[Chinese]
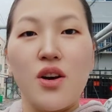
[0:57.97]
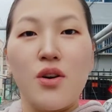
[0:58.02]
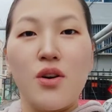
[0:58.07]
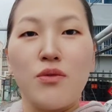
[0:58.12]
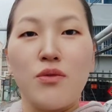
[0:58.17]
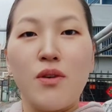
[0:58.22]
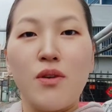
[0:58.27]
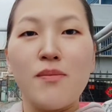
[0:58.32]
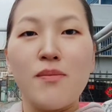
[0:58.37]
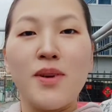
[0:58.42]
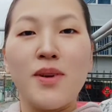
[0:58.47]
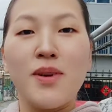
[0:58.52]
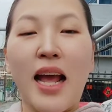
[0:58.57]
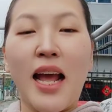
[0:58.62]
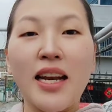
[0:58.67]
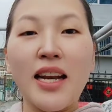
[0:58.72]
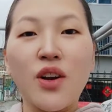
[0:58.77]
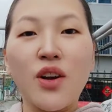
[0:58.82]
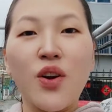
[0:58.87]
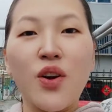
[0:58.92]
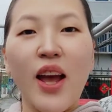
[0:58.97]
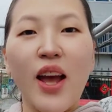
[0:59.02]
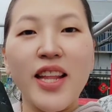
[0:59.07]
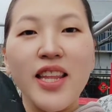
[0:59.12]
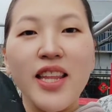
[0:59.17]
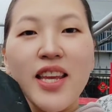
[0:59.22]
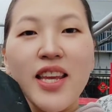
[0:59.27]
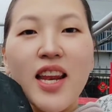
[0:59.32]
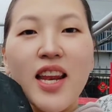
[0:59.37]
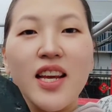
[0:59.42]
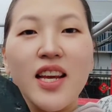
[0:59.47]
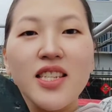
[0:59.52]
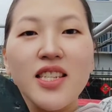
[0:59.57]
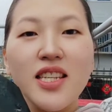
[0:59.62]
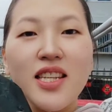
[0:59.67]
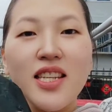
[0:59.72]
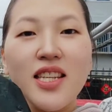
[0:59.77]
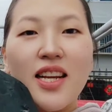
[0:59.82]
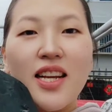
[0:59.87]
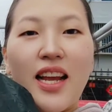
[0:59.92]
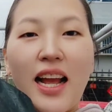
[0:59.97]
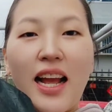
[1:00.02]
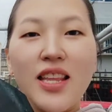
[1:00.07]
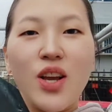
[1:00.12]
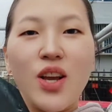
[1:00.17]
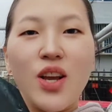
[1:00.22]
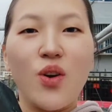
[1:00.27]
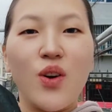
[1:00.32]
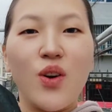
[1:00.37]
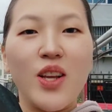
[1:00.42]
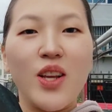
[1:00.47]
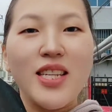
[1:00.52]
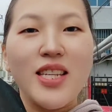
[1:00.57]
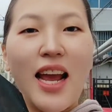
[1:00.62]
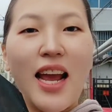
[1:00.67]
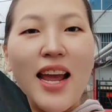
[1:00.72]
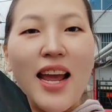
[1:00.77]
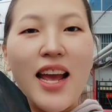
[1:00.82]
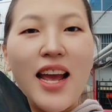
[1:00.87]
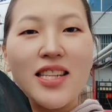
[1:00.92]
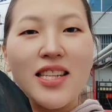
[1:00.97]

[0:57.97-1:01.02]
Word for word: 我们拿着快递了，现在赶紧回家呀！